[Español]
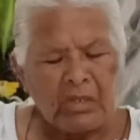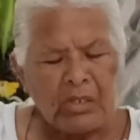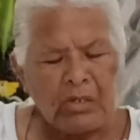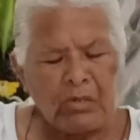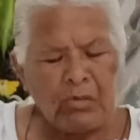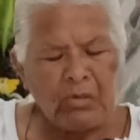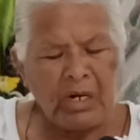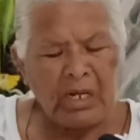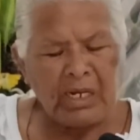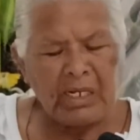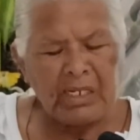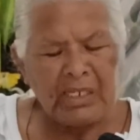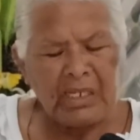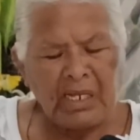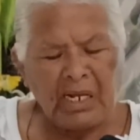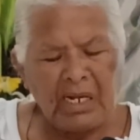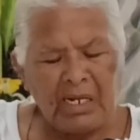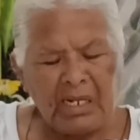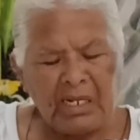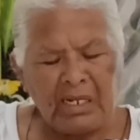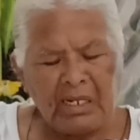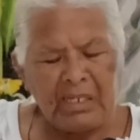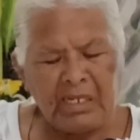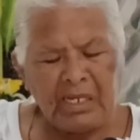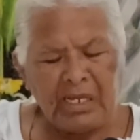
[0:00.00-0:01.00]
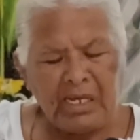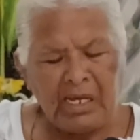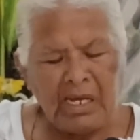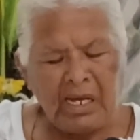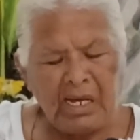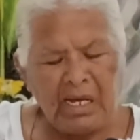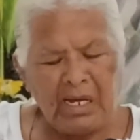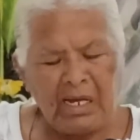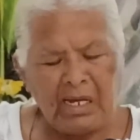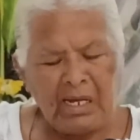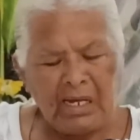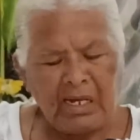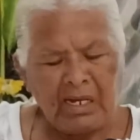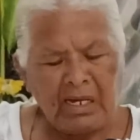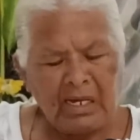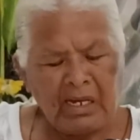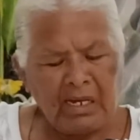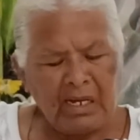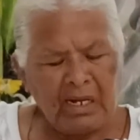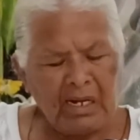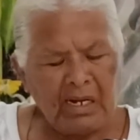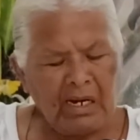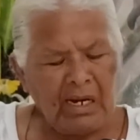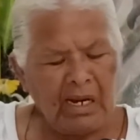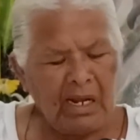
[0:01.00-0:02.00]
Durante el
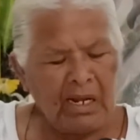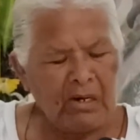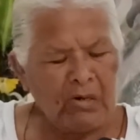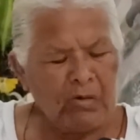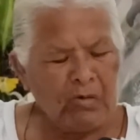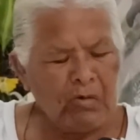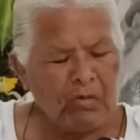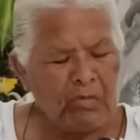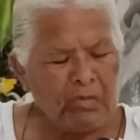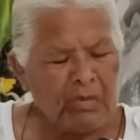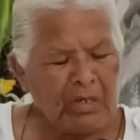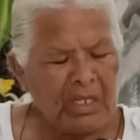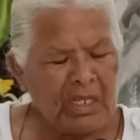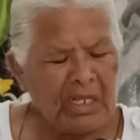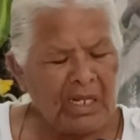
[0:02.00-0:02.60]
día la nube